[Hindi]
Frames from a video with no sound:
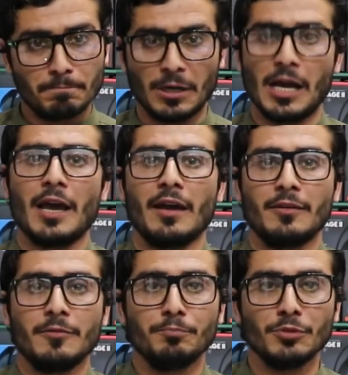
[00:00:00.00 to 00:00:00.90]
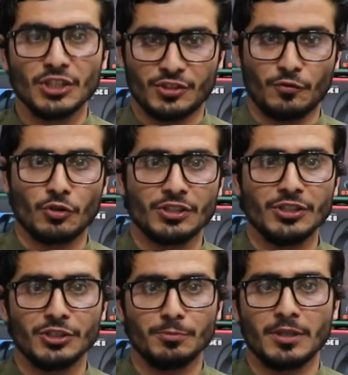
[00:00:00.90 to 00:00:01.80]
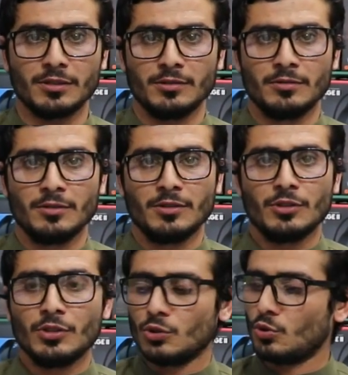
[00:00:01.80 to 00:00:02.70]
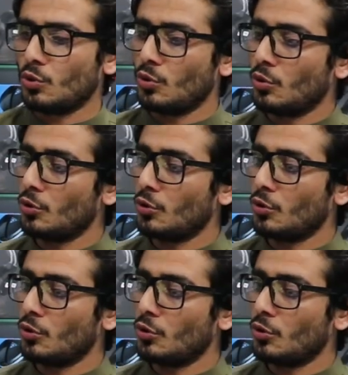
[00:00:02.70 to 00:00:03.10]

बड़ा है पी एस फोर की नस्बत हम्म। तो